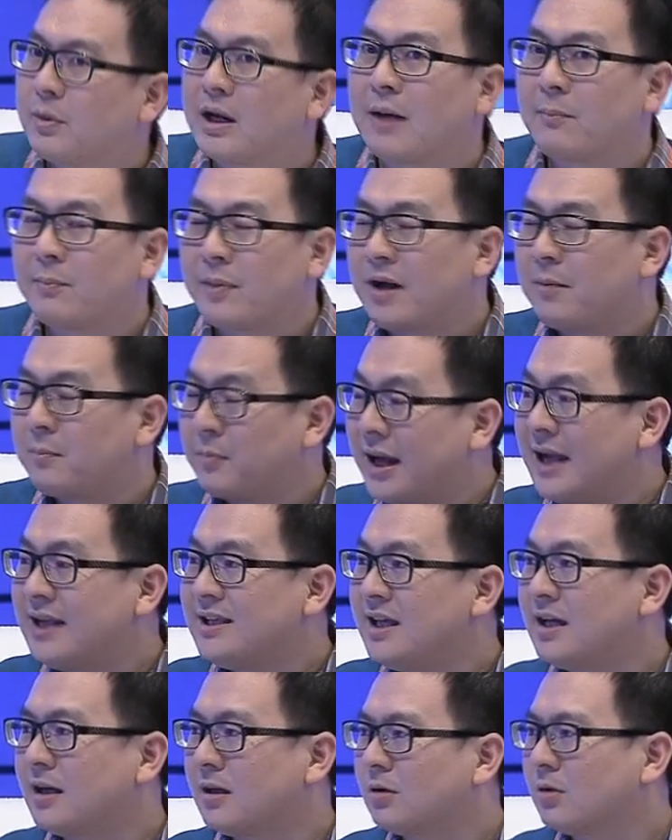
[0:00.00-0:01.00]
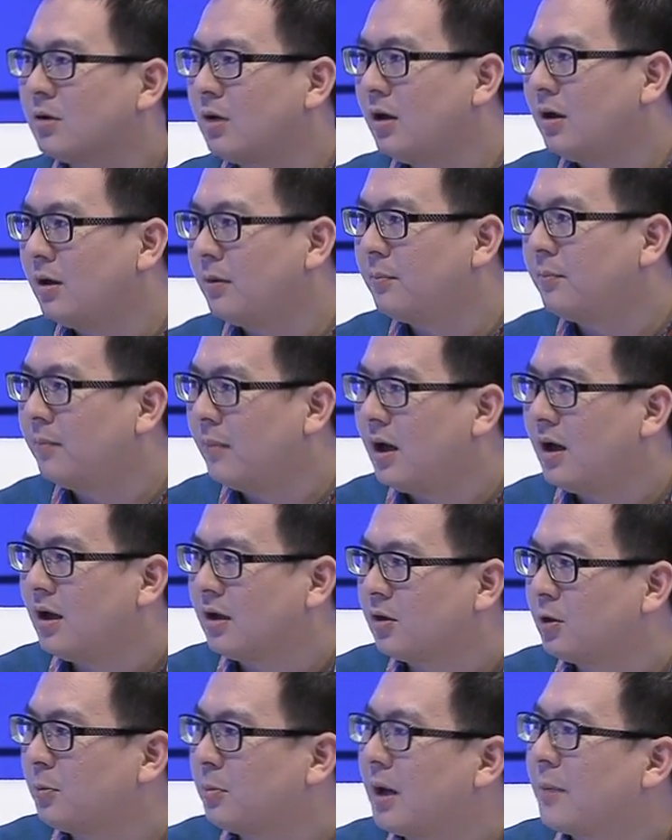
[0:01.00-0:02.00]
Iya. Berapa yeah. banyak eh,
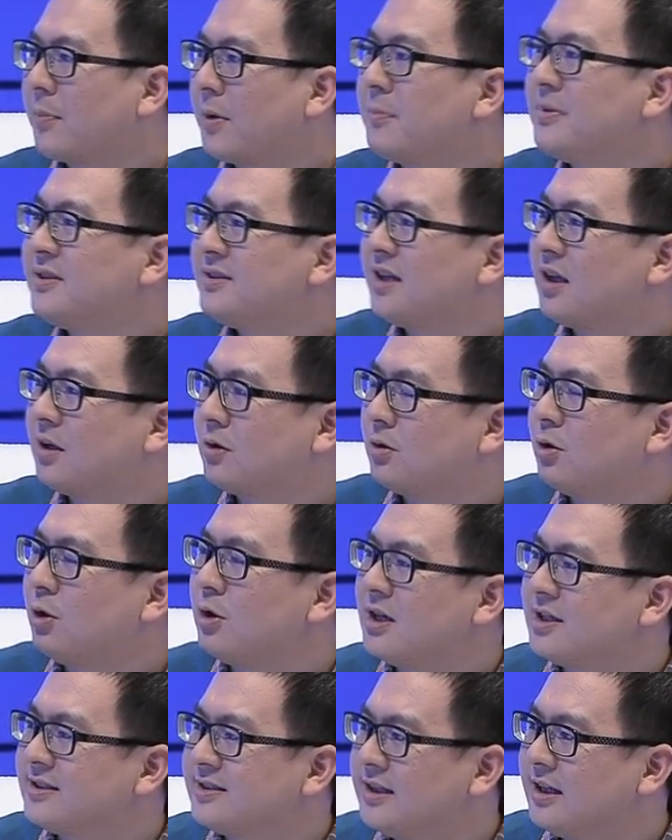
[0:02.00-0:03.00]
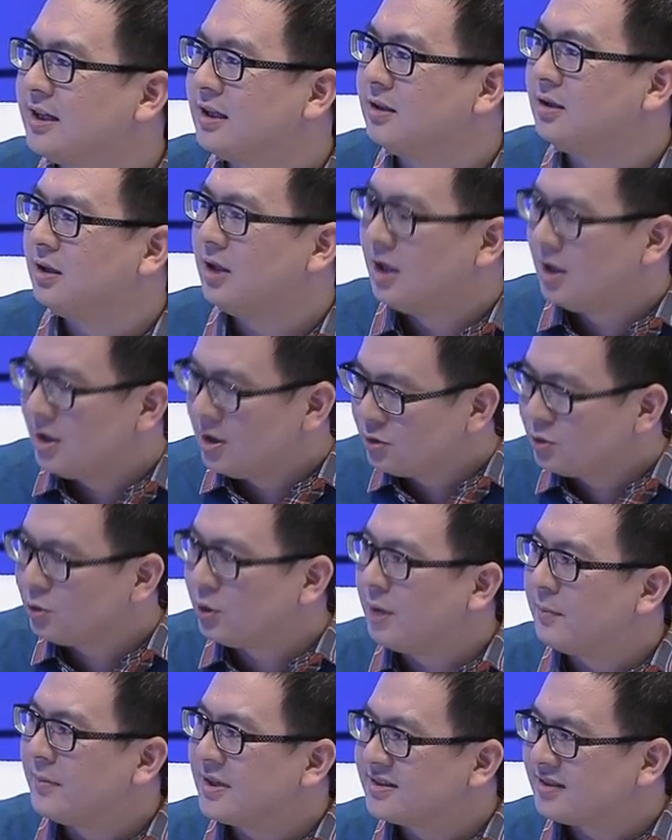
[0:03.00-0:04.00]
atau berapa besar donasi yang
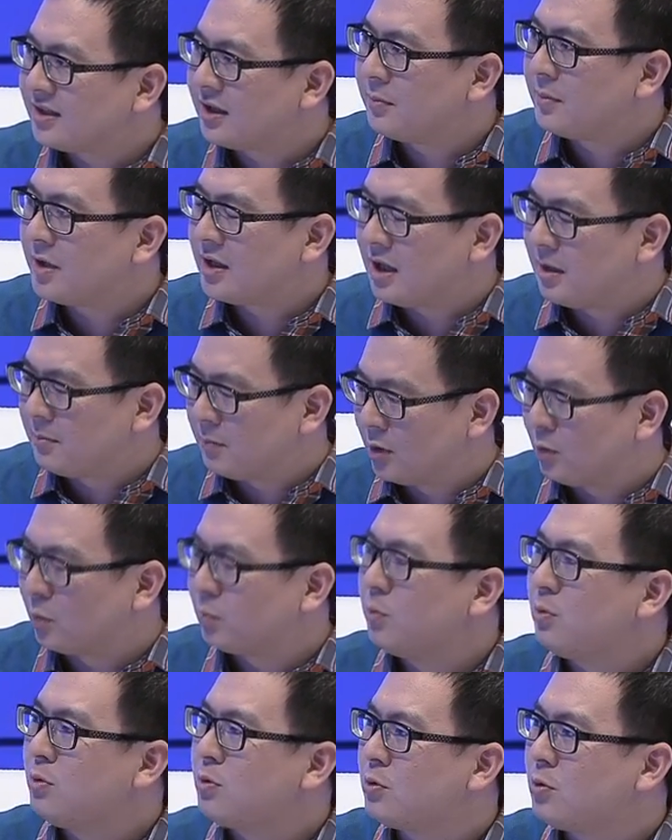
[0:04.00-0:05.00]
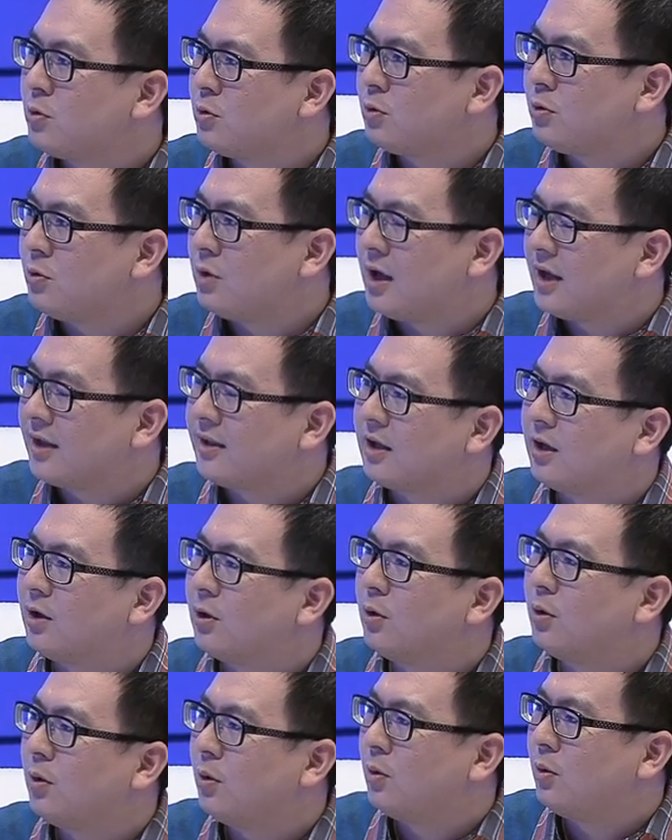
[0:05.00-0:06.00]
sudah Mas terima dalam bentuk buku
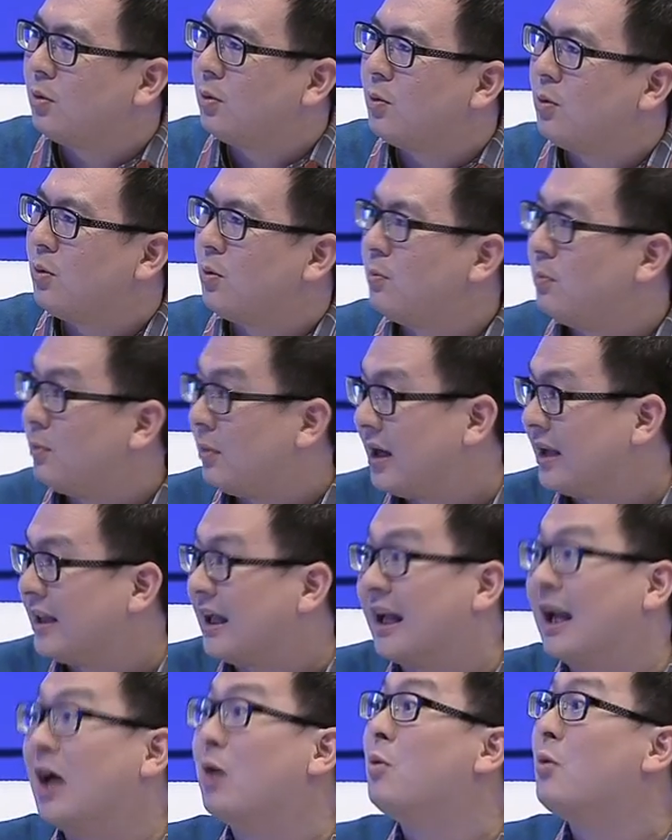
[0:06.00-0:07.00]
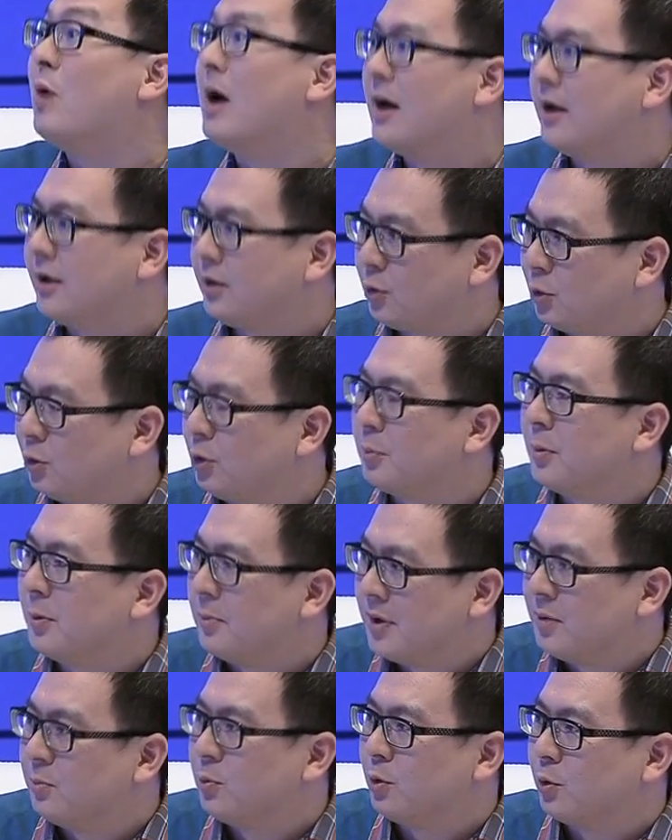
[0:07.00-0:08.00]
atau katakanlah uang gitu untuk
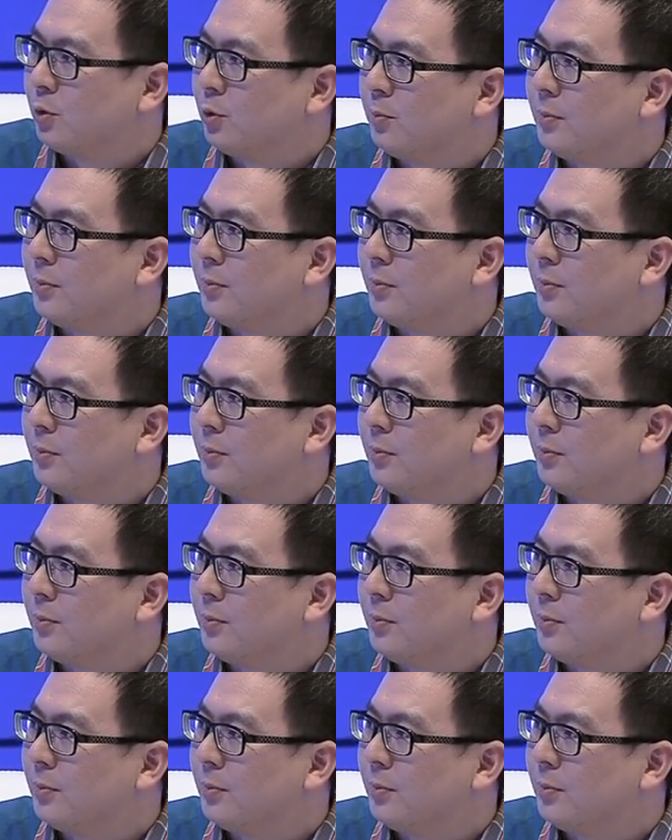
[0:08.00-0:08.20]
membeli buku?